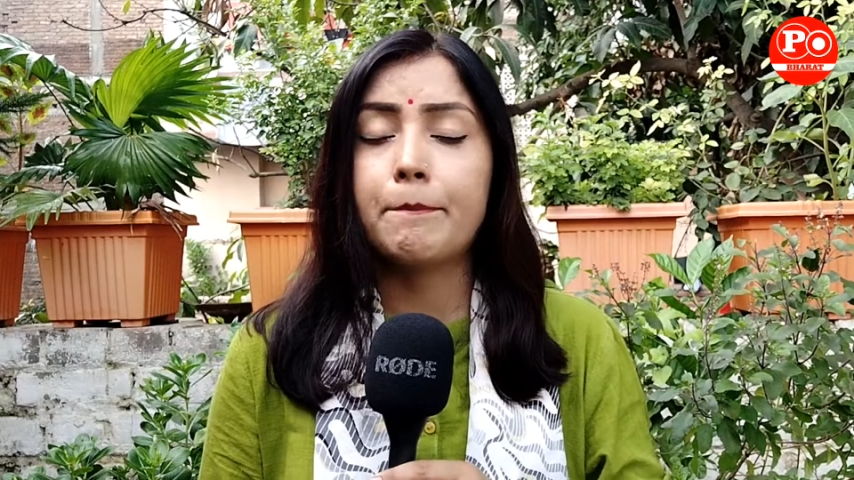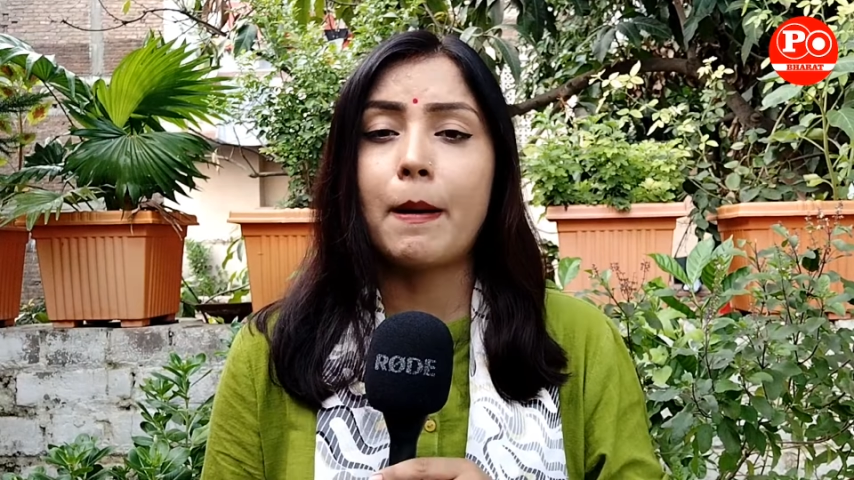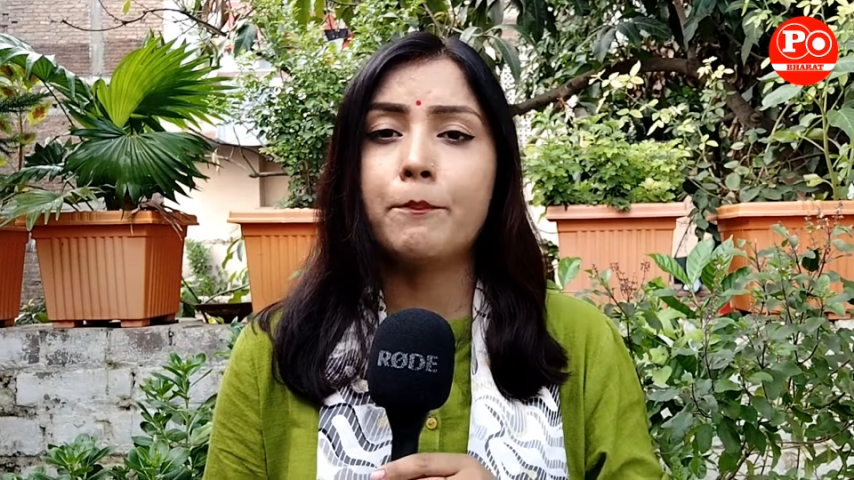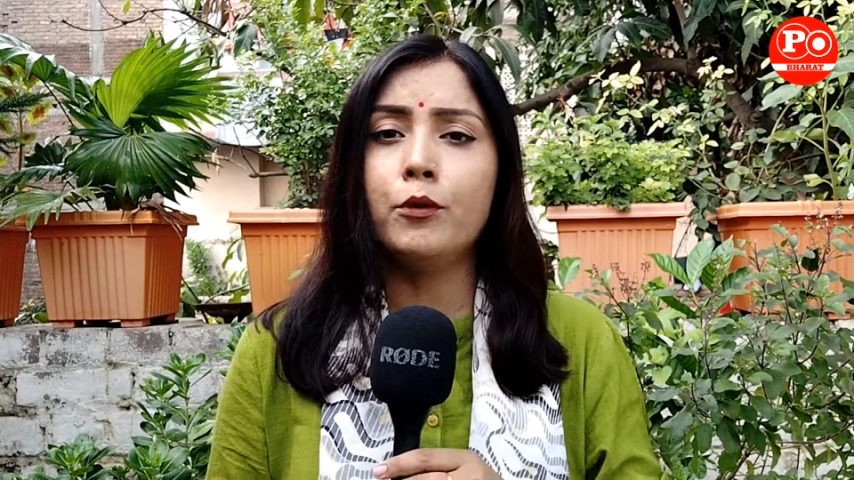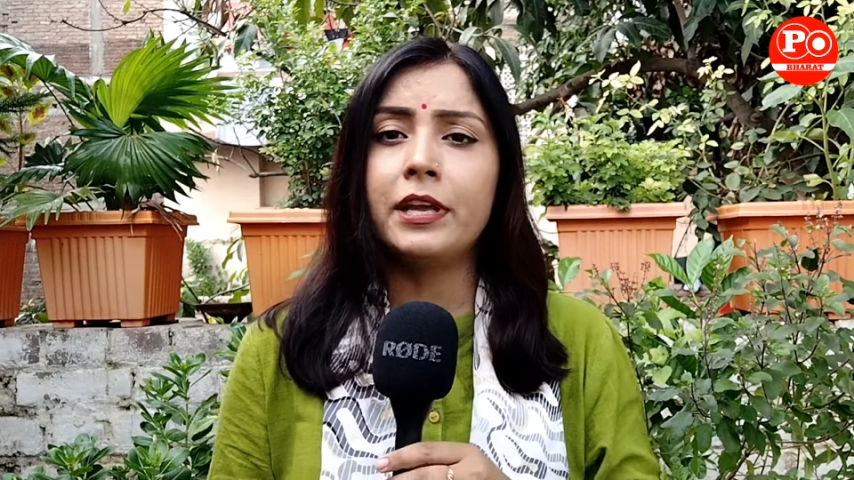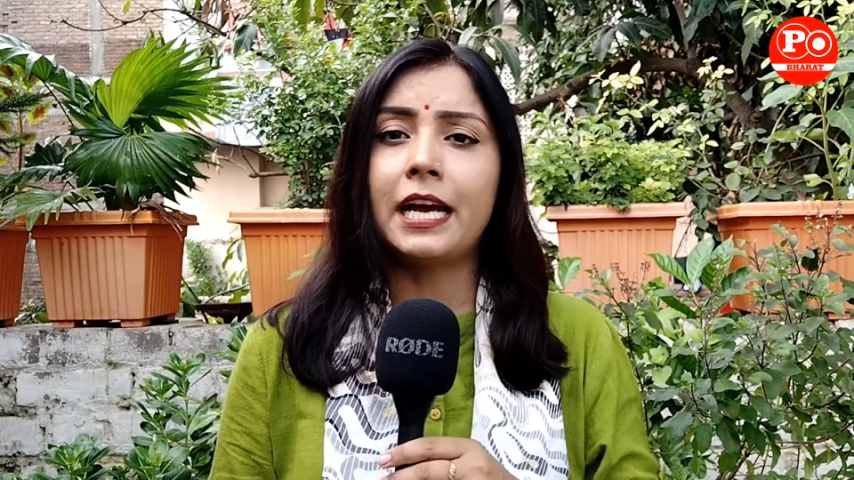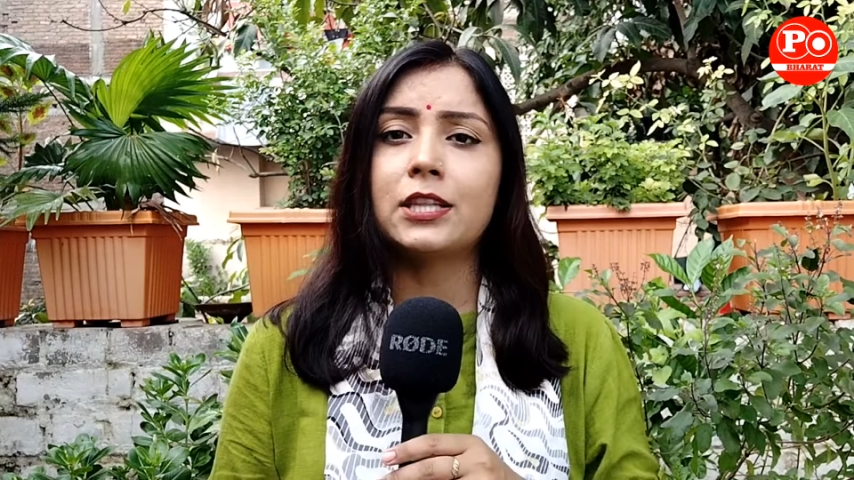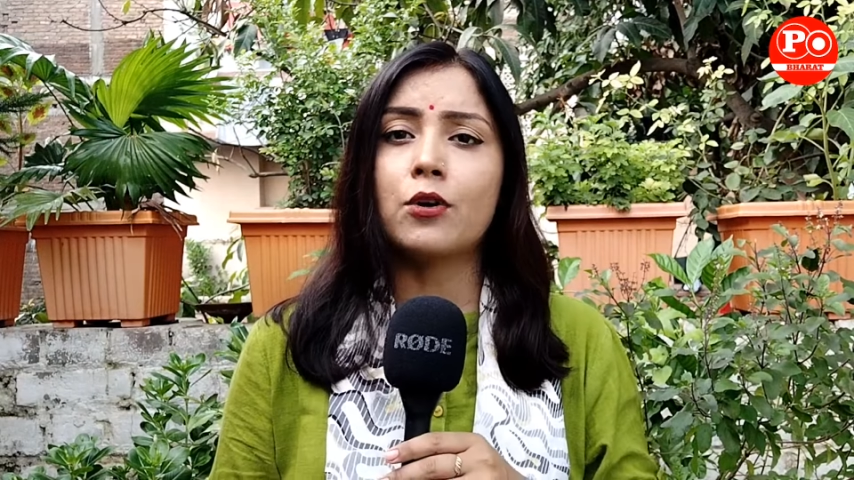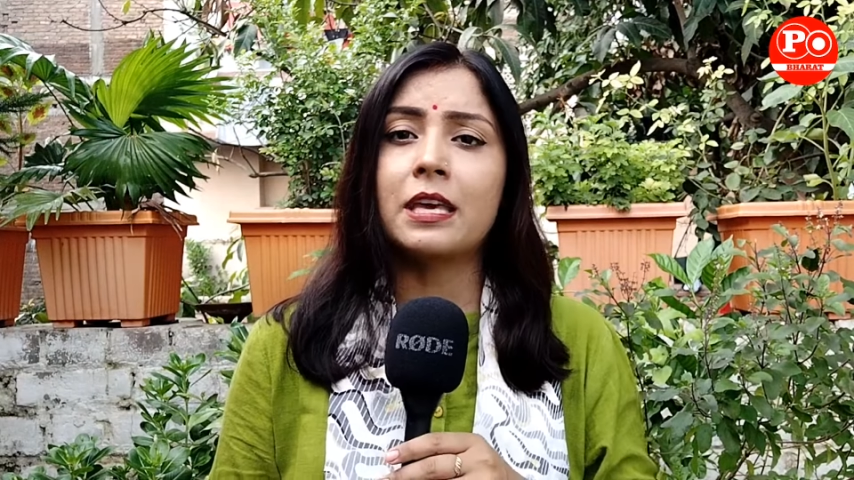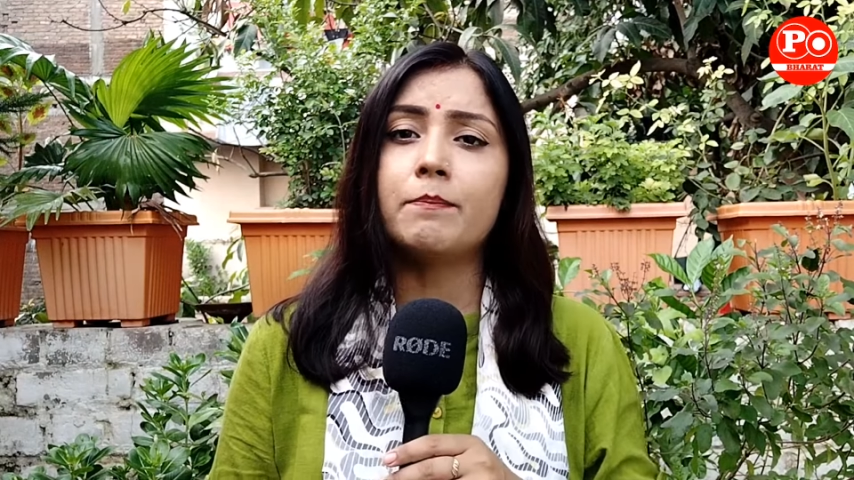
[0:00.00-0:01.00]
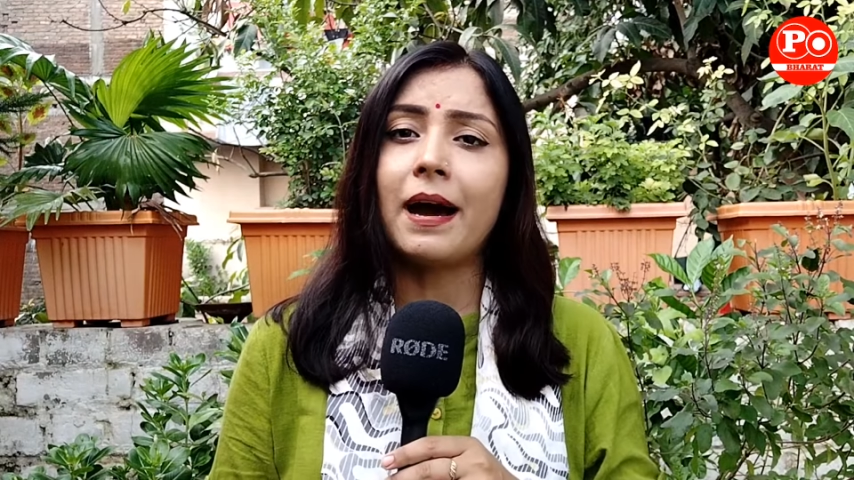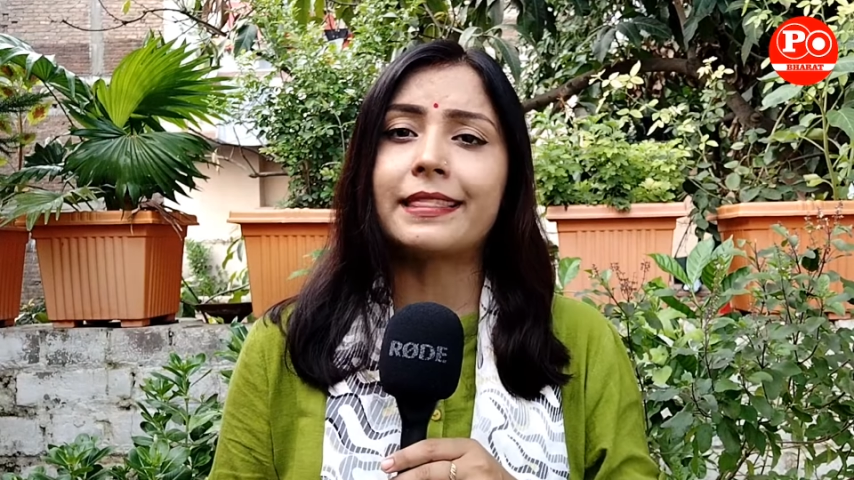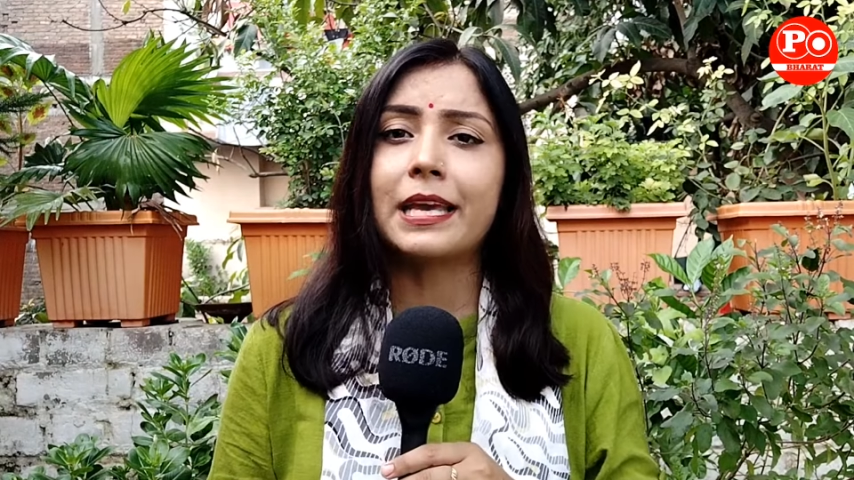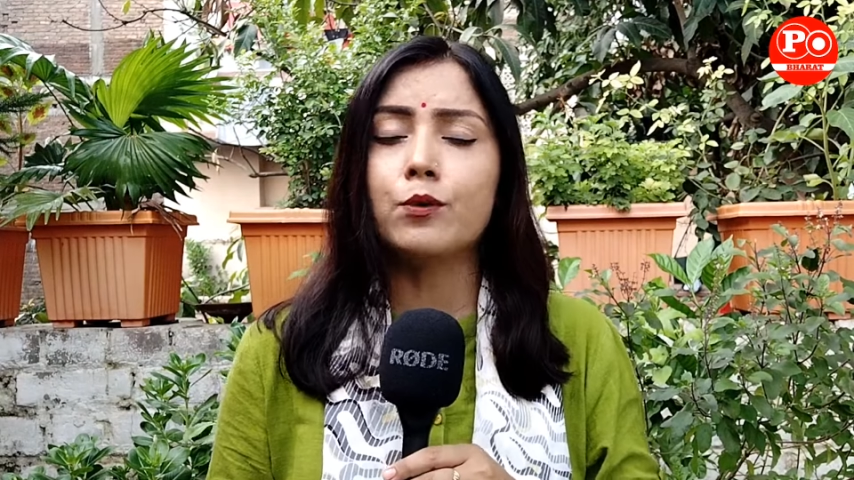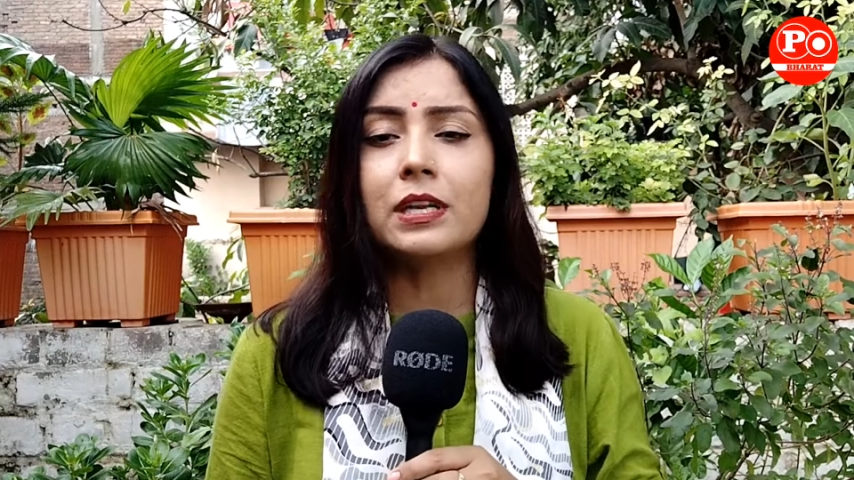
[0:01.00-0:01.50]
या पप्पू पप्पू यादव की
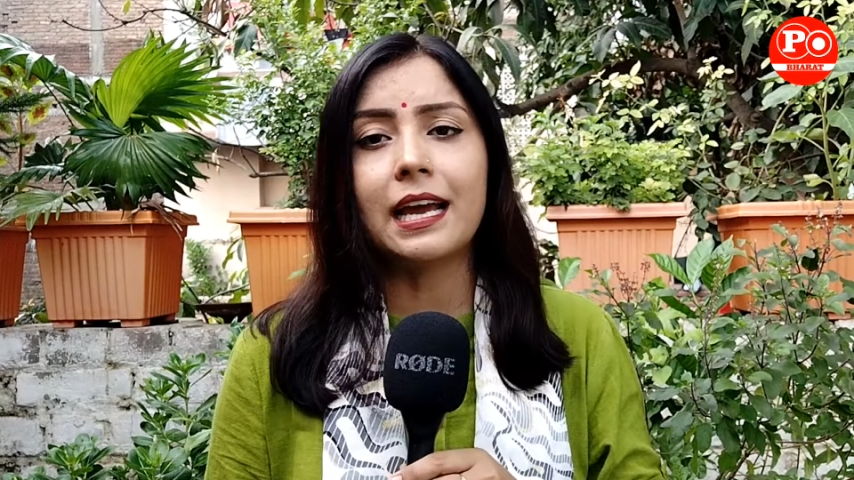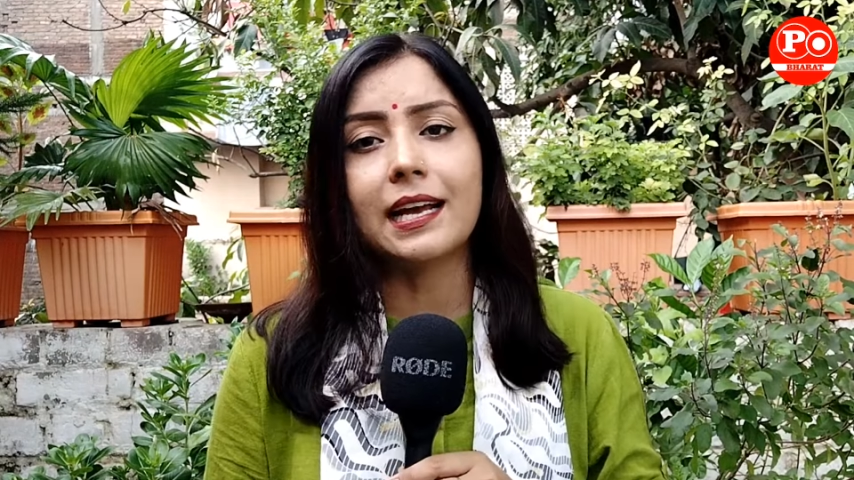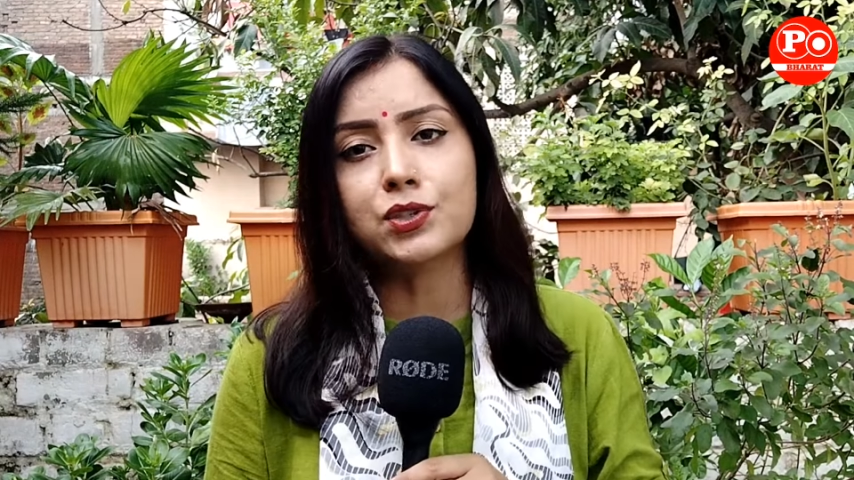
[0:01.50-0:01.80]
बातें उन्हें